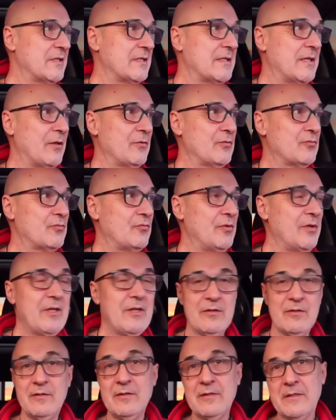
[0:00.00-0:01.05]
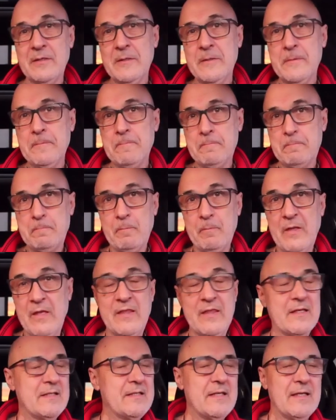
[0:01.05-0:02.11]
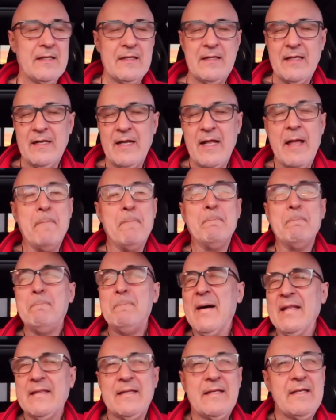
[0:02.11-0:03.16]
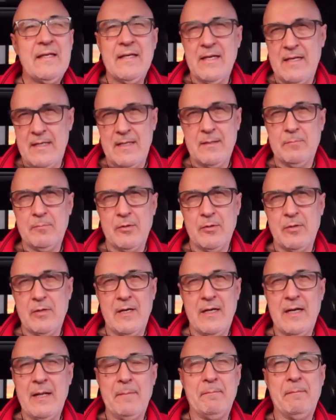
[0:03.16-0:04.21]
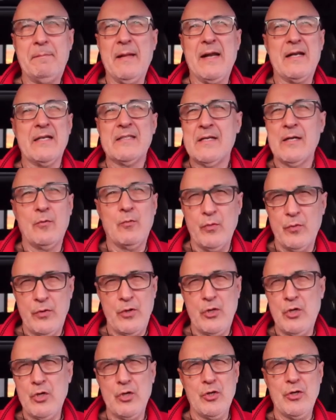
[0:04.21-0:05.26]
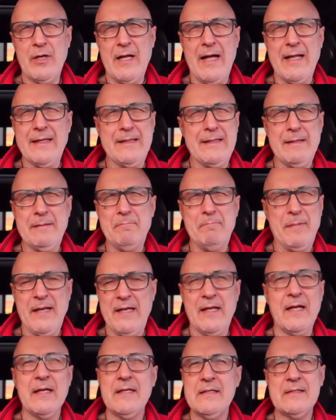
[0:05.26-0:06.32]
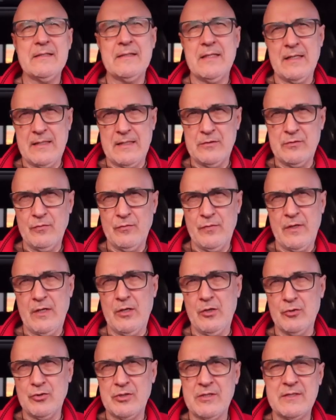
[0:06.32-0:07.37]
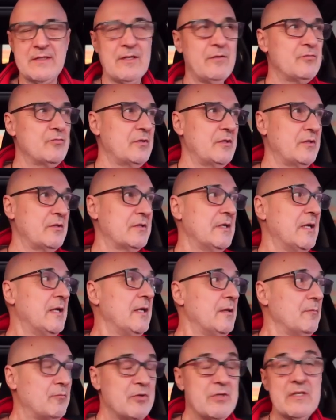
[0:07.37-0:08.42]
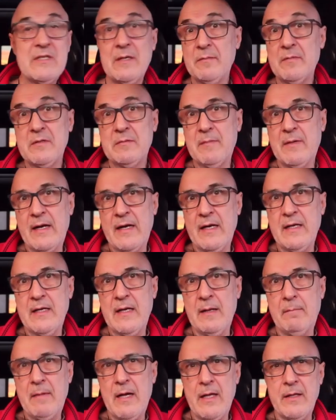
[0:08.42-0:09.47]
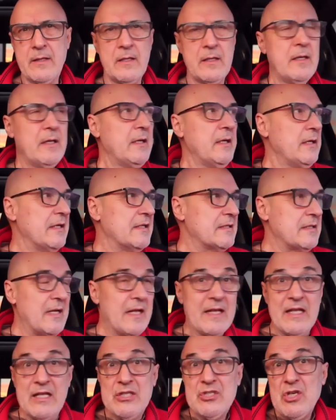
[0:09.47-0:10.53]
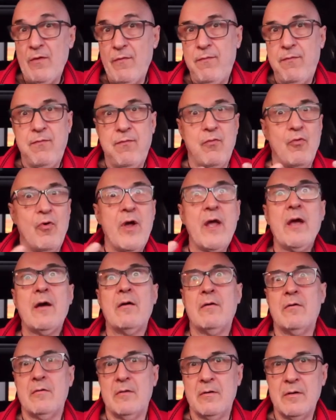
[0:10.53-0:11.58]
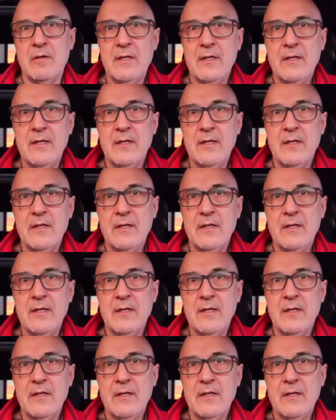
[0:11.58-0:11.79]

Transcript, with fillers: Estados Unidos, y de sentir empatía por la persecución antiimperialista que sufren los Estados Unidos, pues esa misma reina madre es la que echa fuego